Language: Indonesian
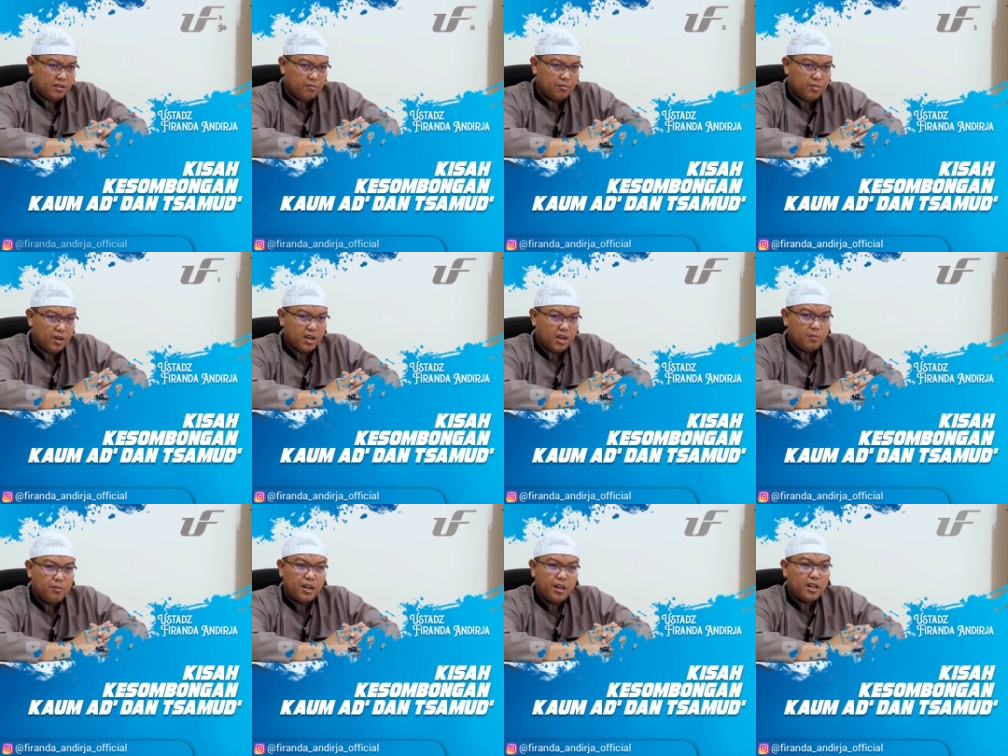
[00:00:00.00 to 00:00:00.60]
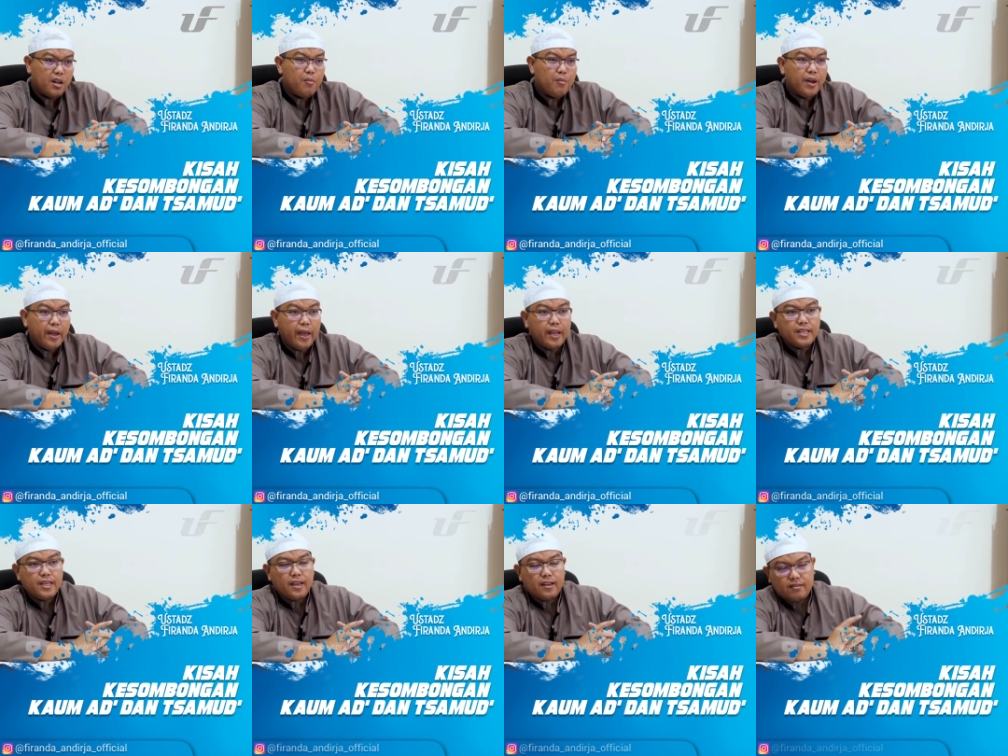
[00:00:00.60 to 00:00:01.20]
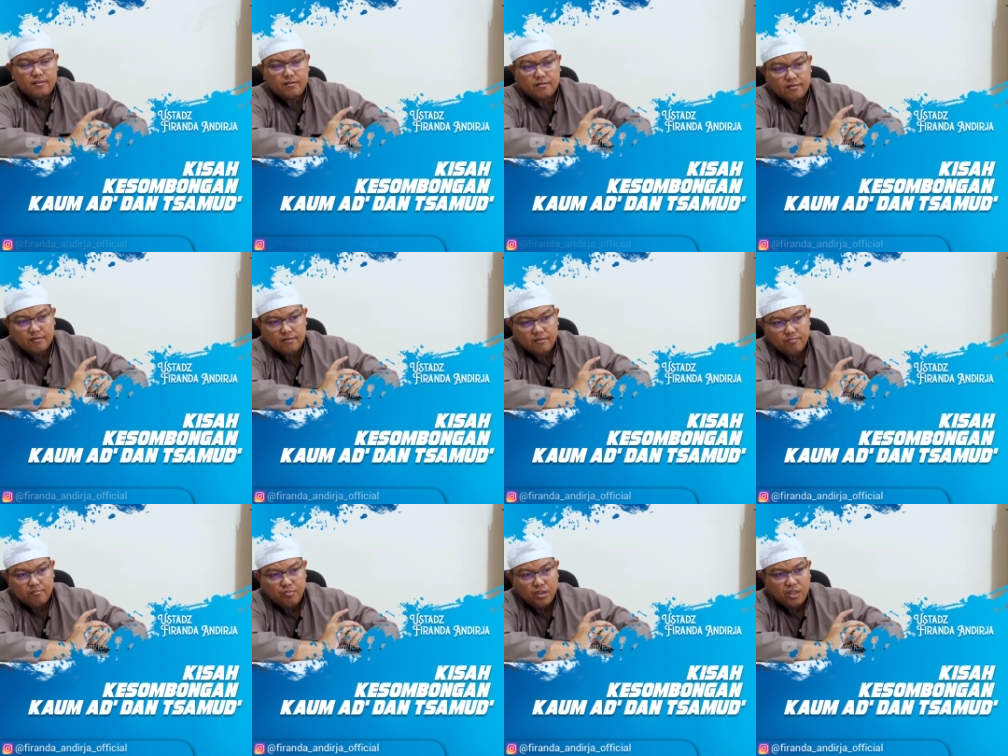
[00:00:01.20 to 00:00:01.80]
Bahkan mereka mengejek
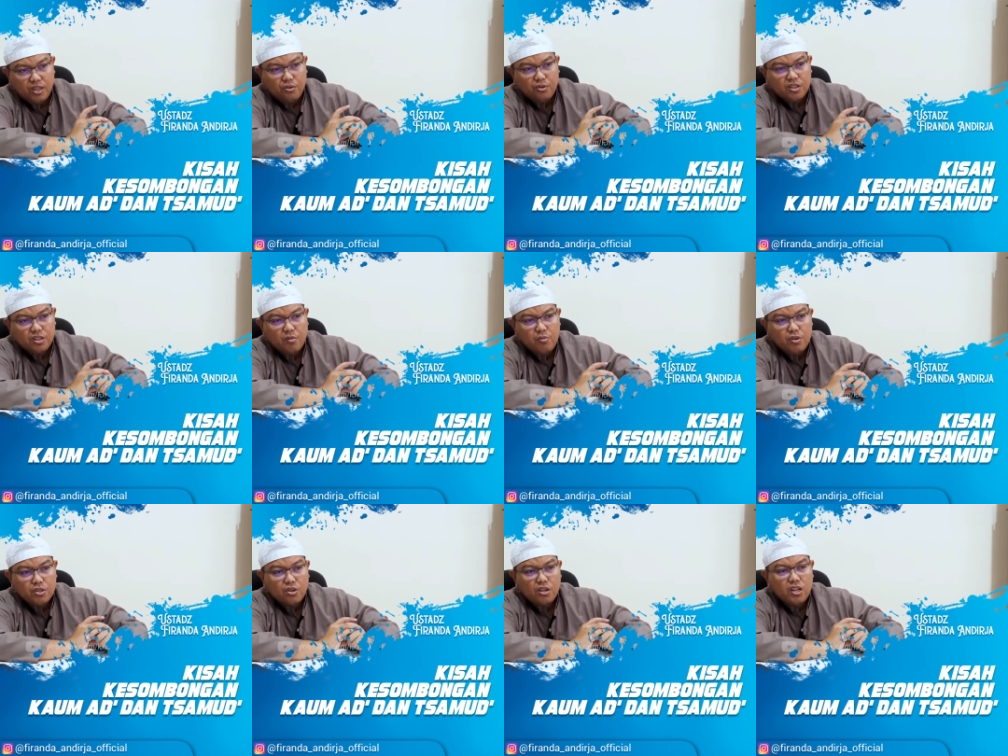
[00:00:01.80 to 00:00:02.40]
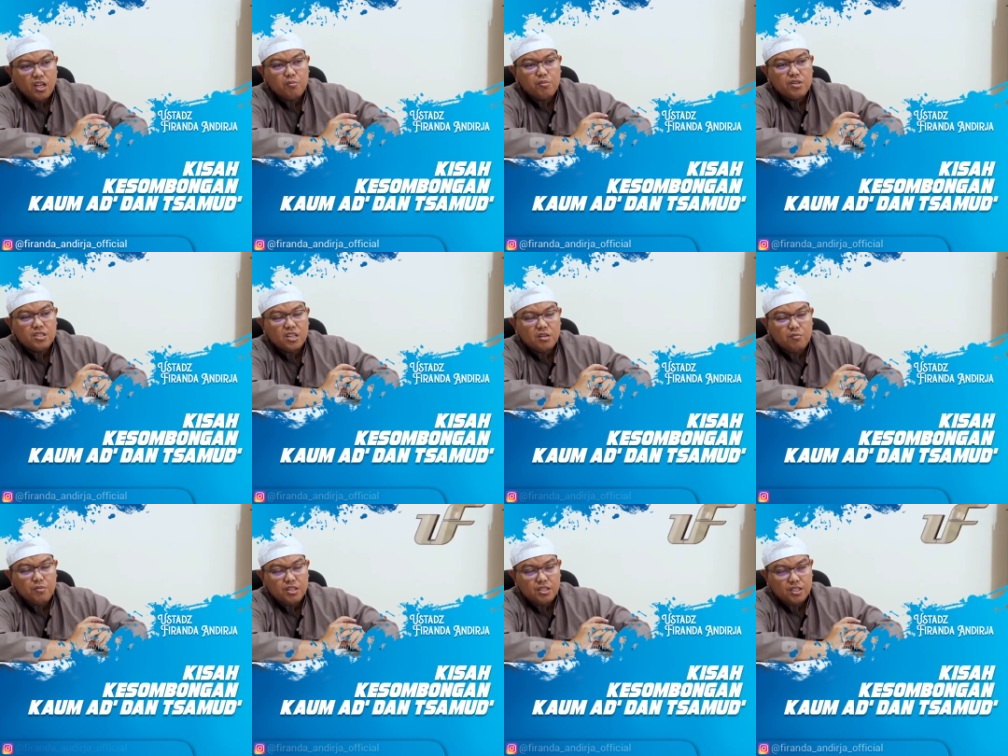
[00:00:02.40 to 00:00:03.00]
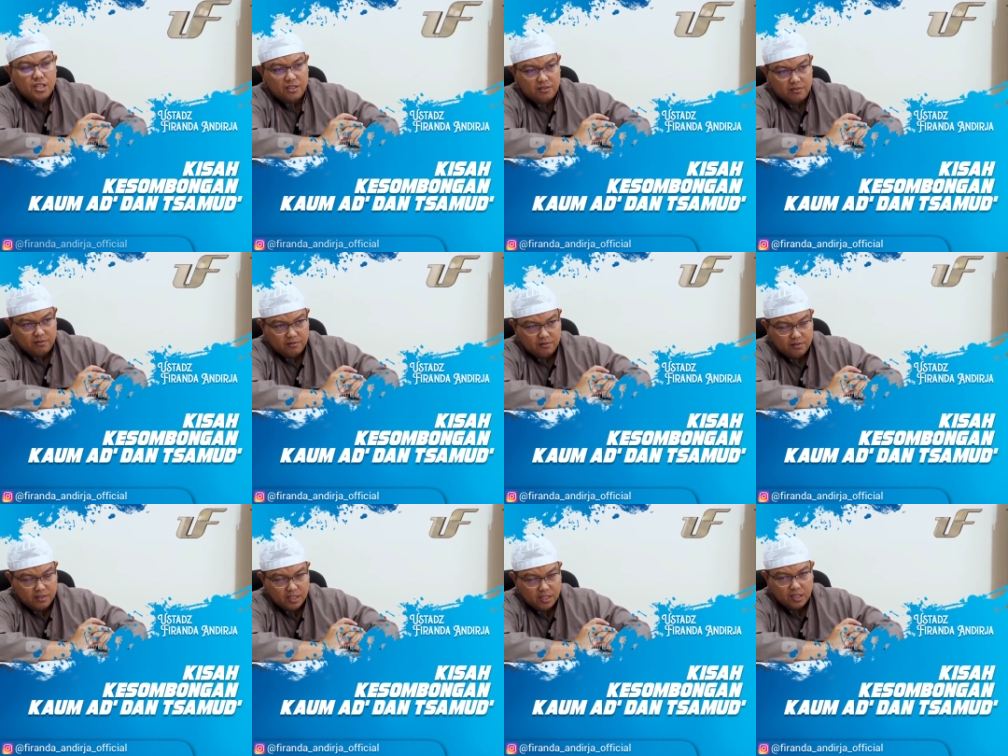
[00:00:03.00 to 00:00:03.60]
pengikut Nabi Saleh yang
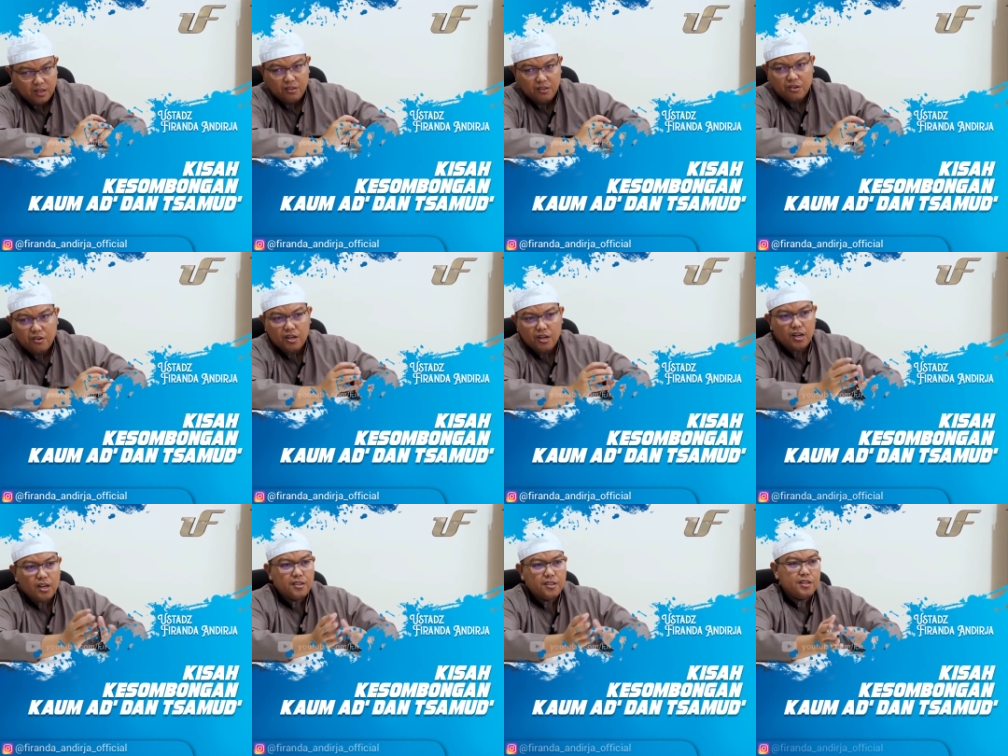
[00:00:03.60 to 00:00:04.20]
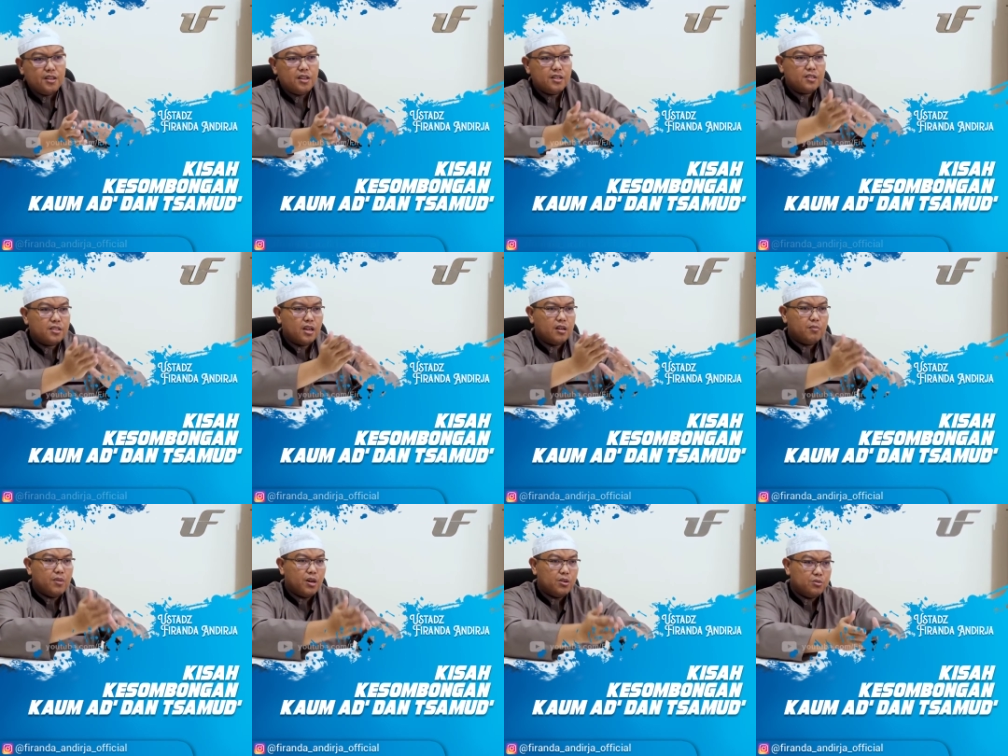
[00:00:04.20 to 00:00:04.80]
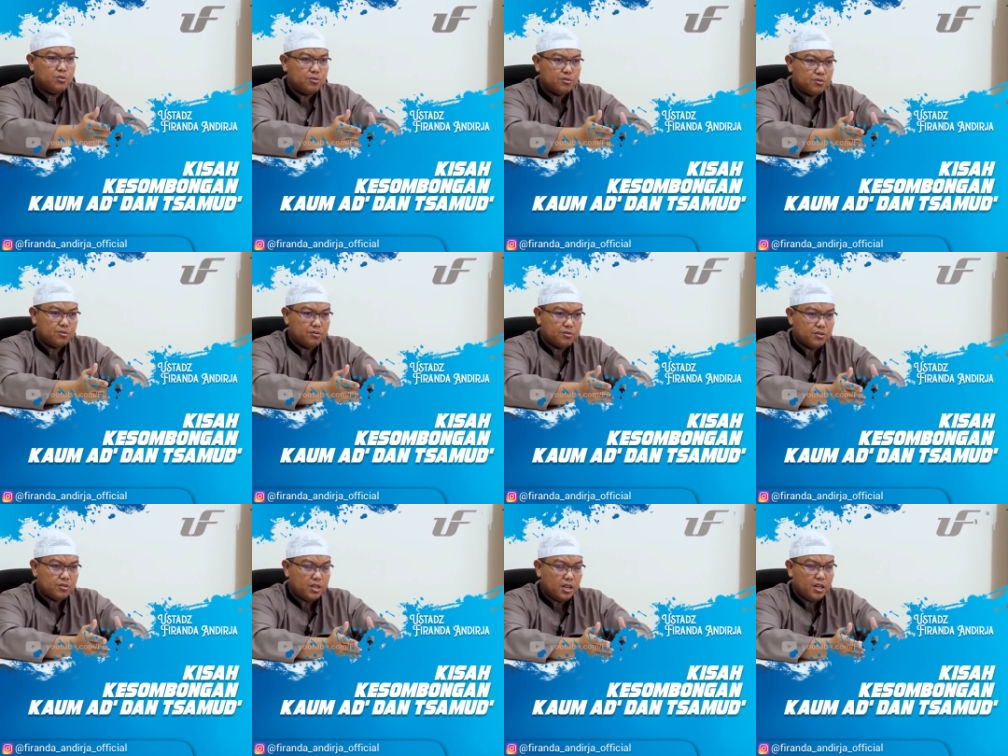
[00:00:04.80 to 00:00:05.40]
miskin-miskin. Kata Allah, "Qala alladhina
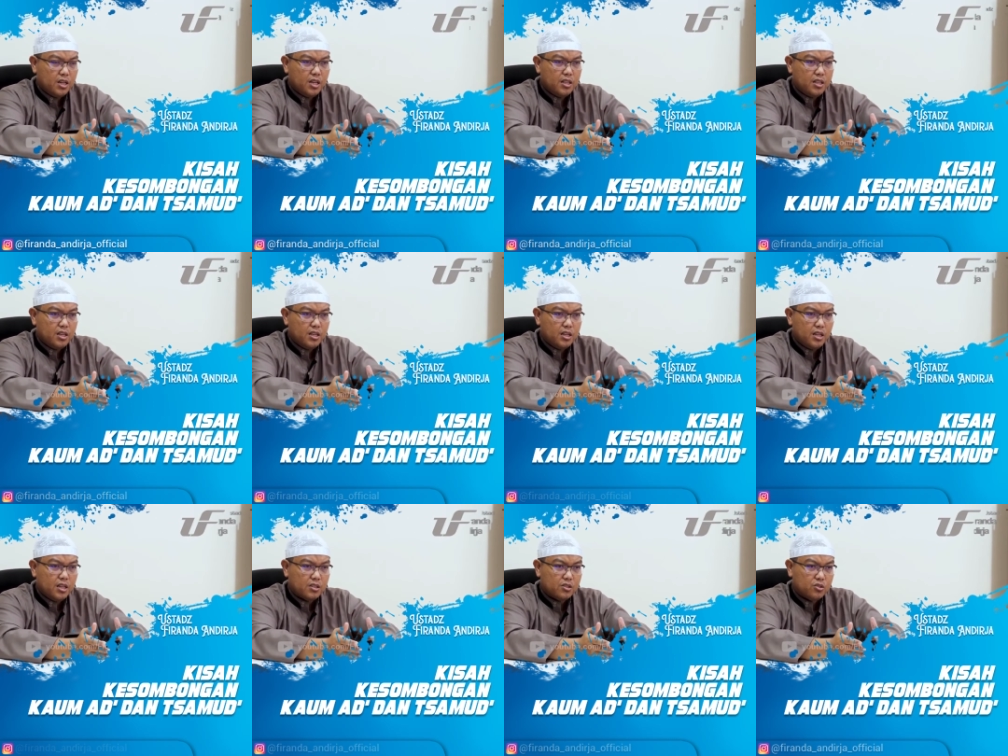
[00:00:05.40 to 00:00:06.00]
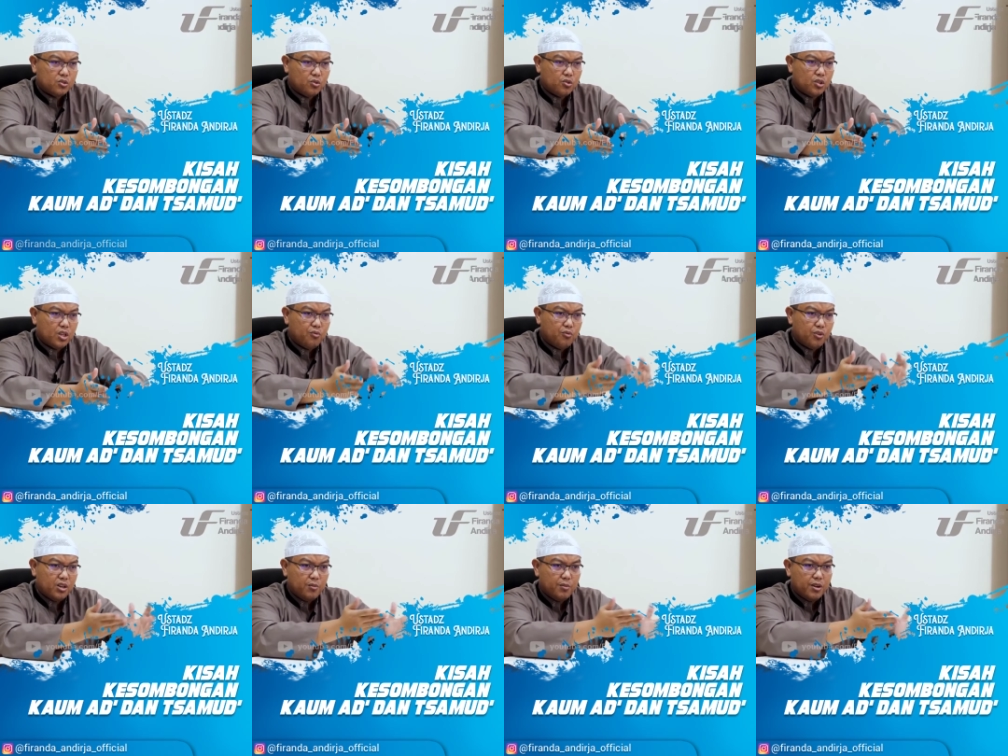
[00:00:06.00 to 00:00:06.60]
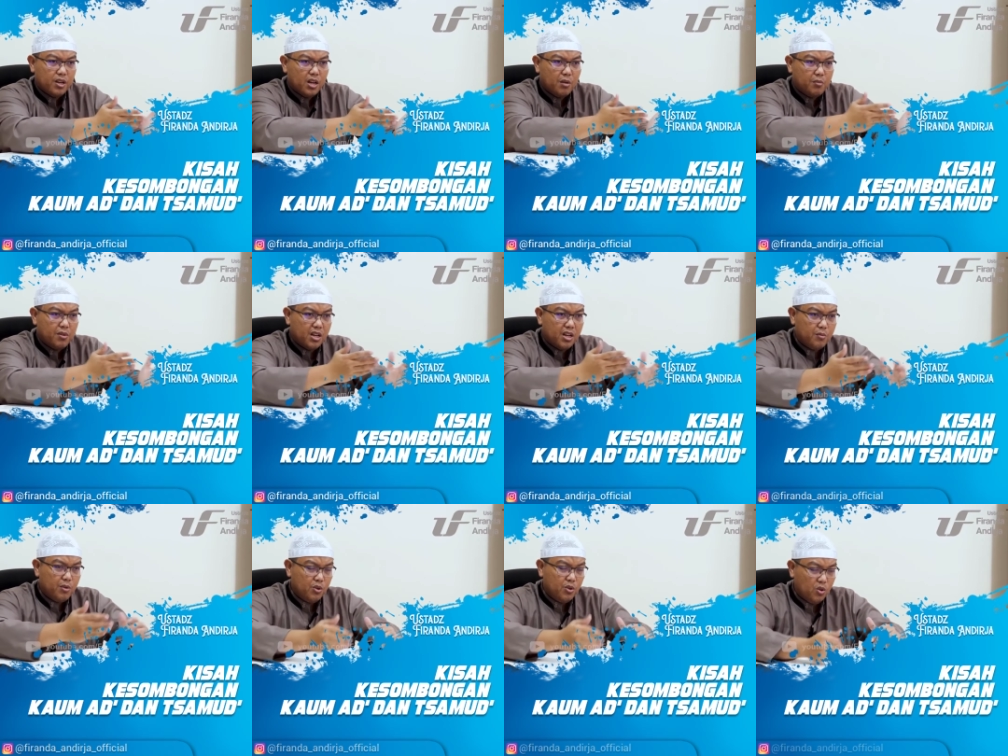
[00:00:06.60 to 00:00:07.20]
istakbaru lilladzina istud'ifu liman
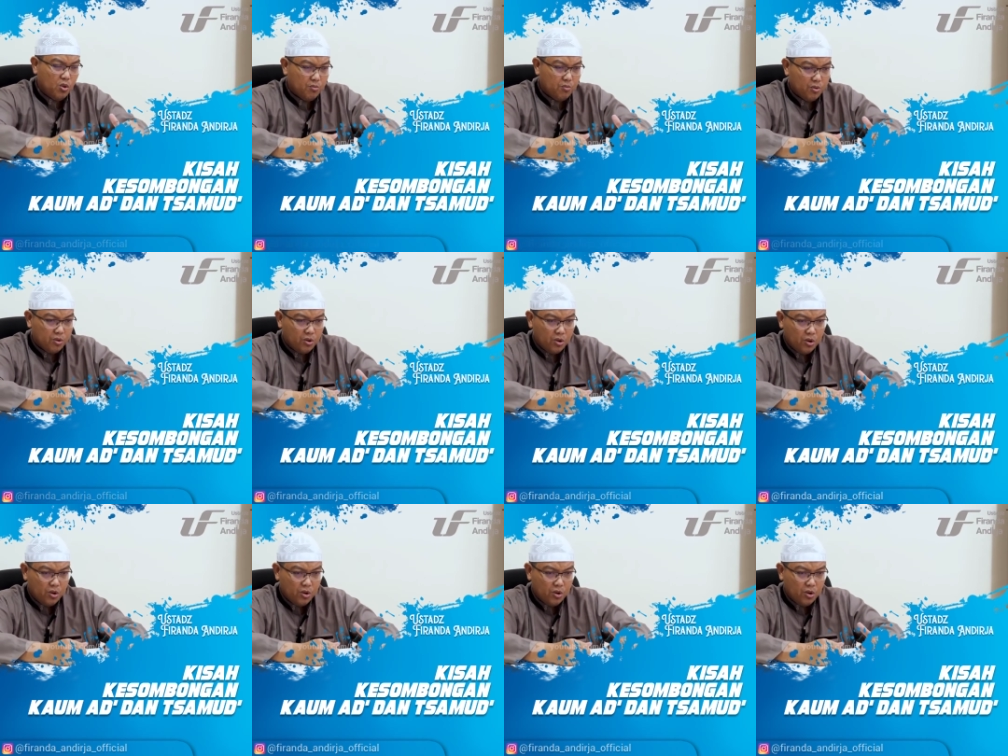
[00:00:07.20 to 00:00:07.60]
amana minhum."